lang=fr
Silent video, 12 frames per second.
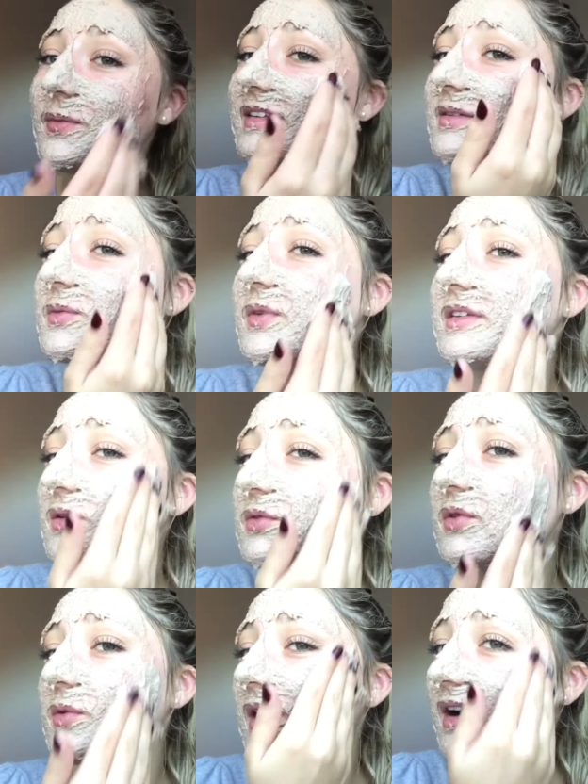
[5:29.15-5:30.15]
masque, mais moi c'est surtout
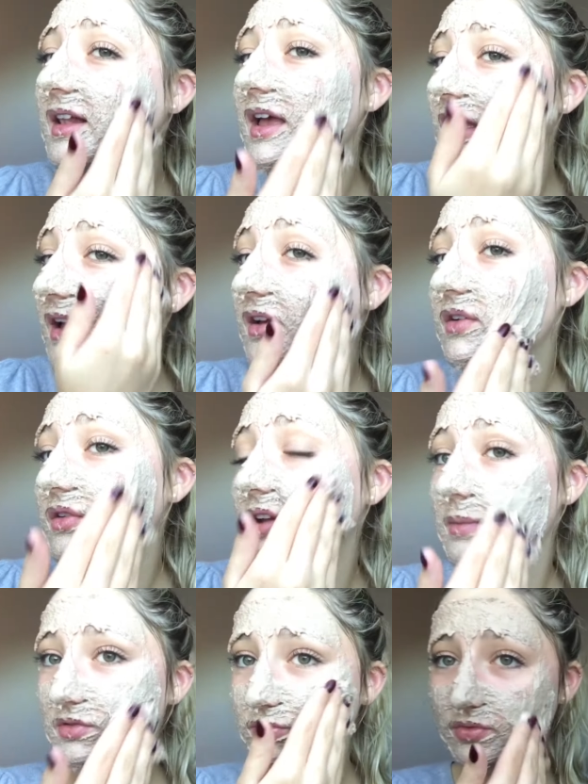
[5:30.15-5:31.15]
sur ce coin-là euh, que j'ai
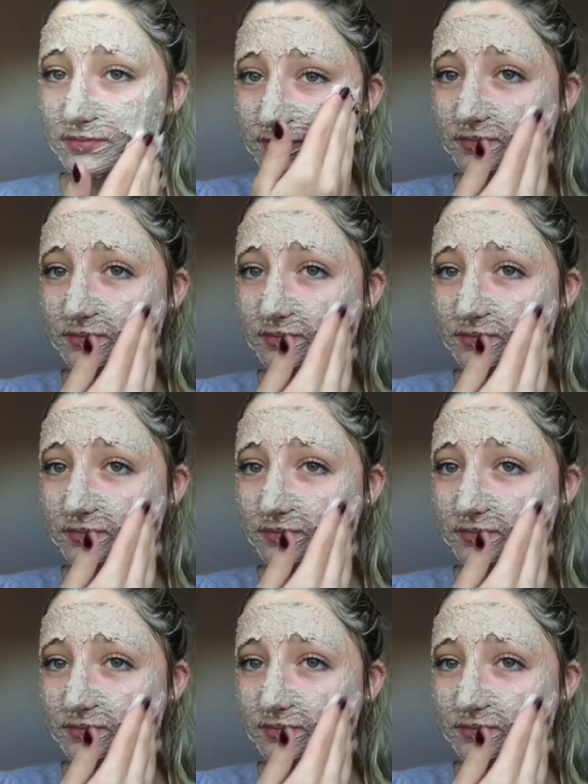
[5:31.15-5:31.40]
un masque de boutons.